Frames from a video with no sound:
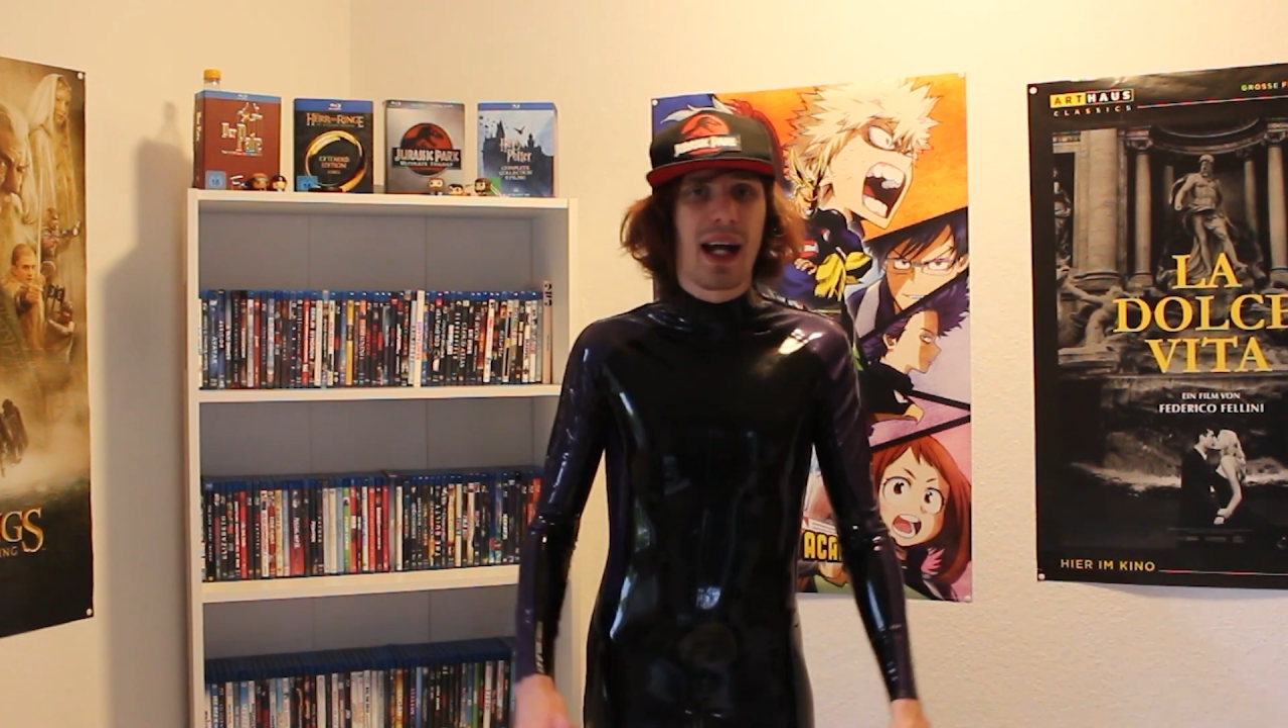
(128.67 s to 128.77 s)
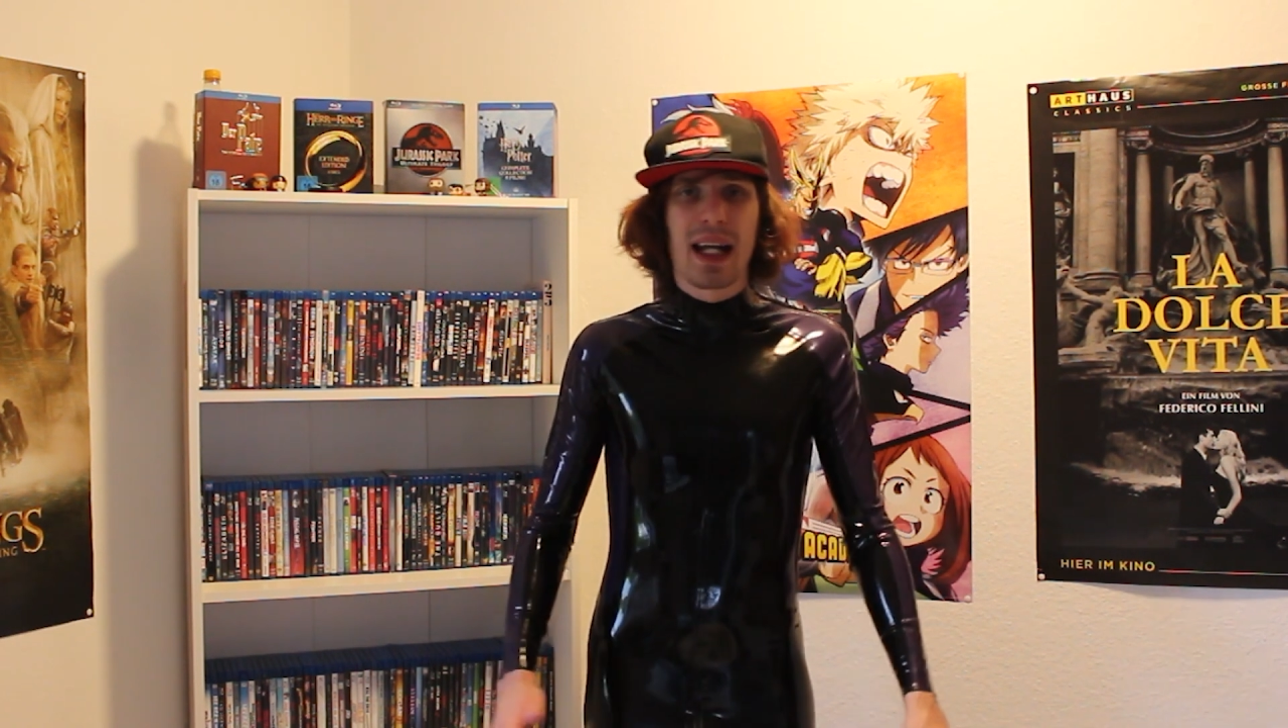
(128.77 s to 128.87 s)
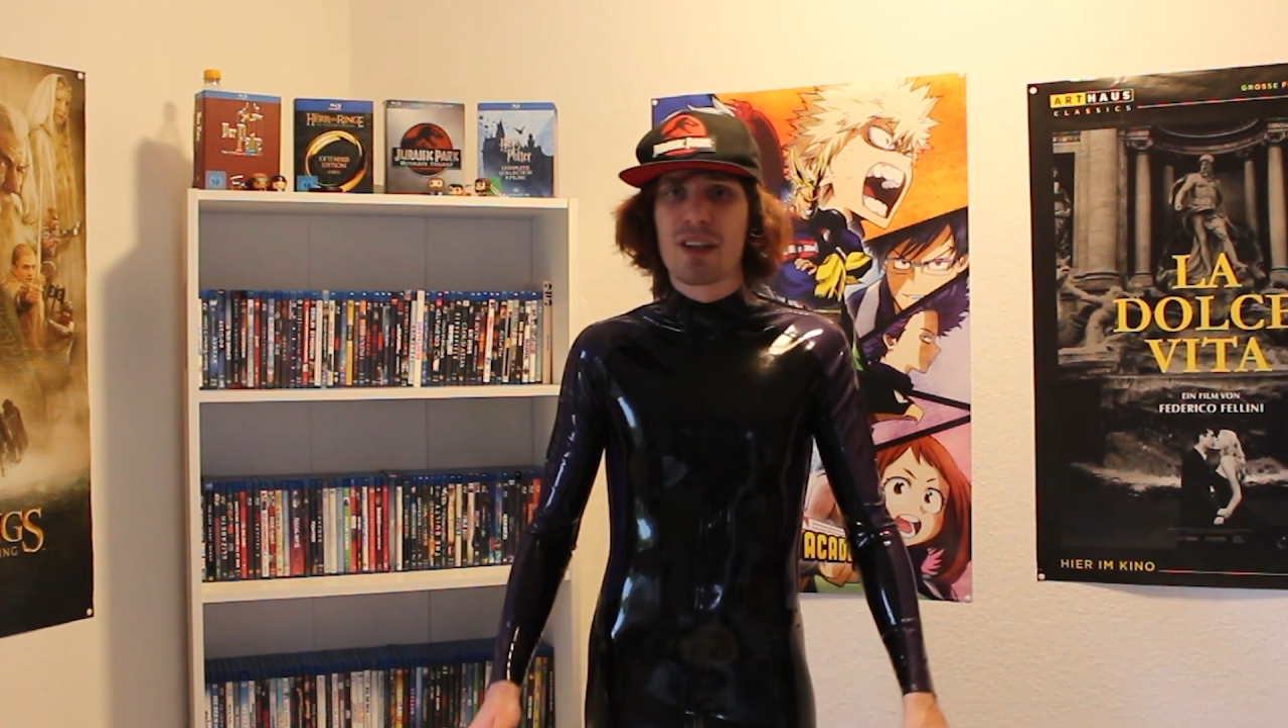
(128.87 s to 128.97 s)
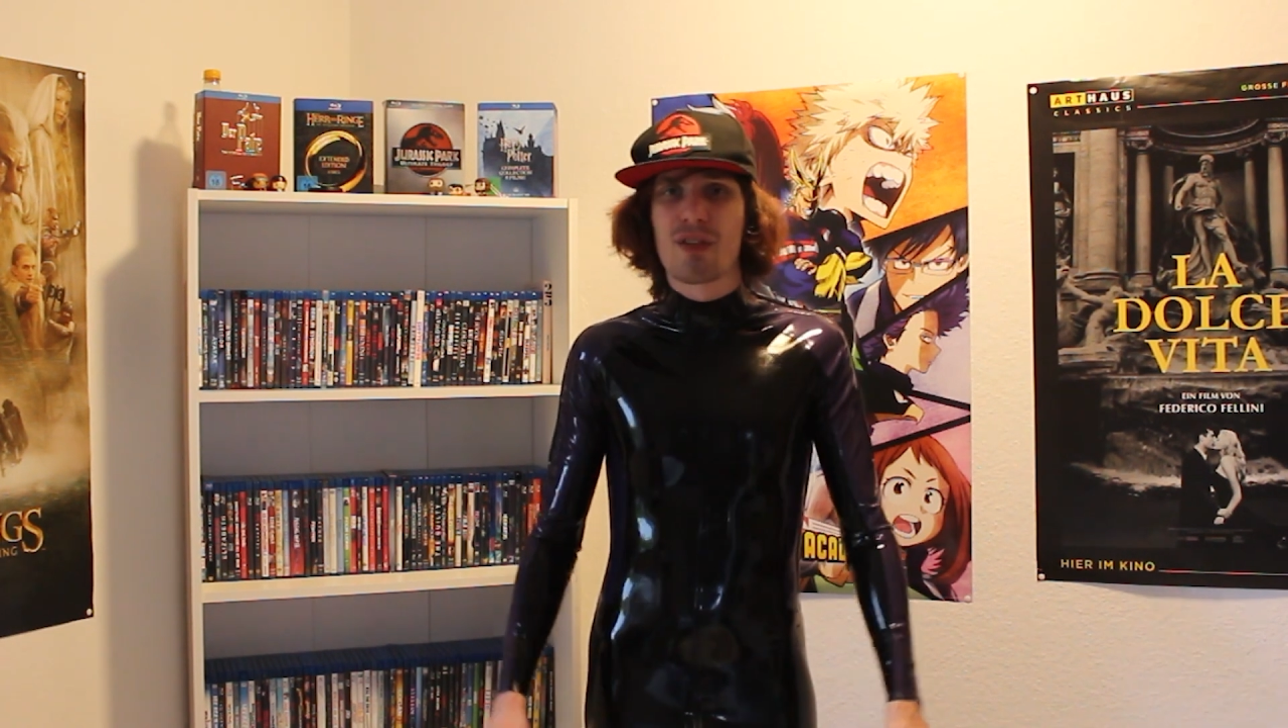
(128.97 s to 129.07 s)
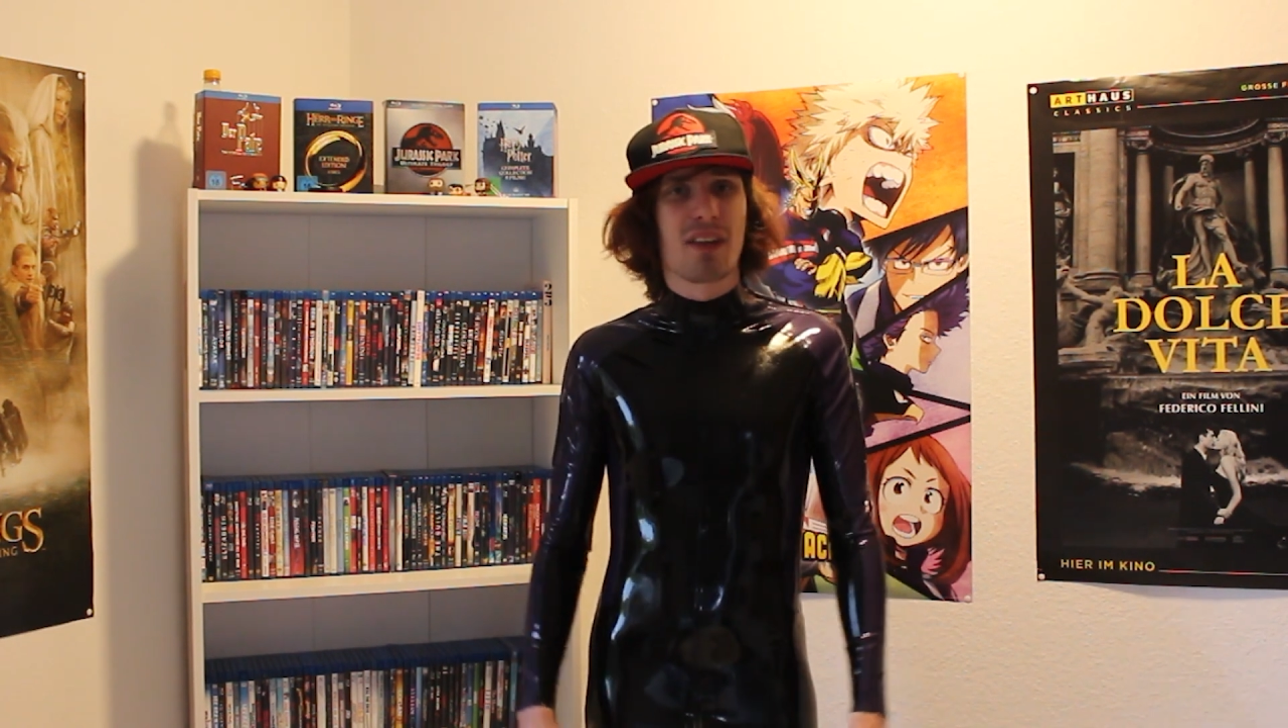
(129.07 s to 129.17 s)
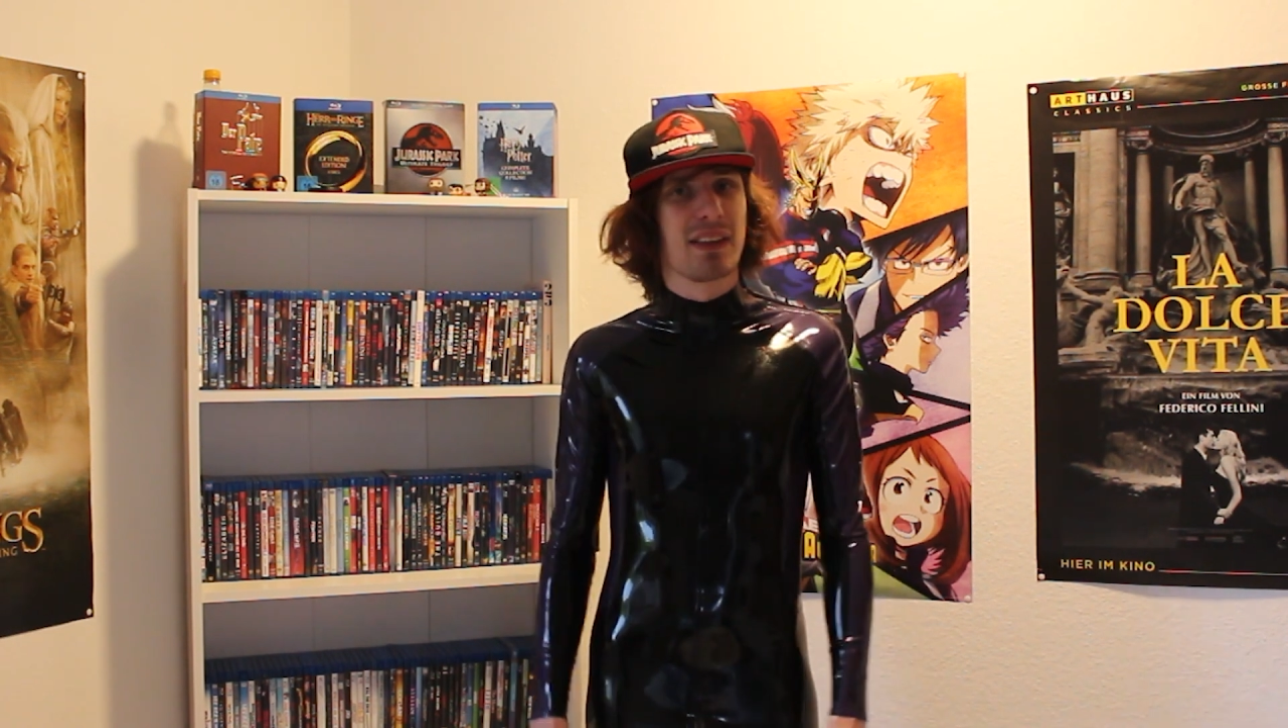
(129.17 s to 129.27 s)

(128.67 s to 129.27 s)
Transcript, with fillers: einfach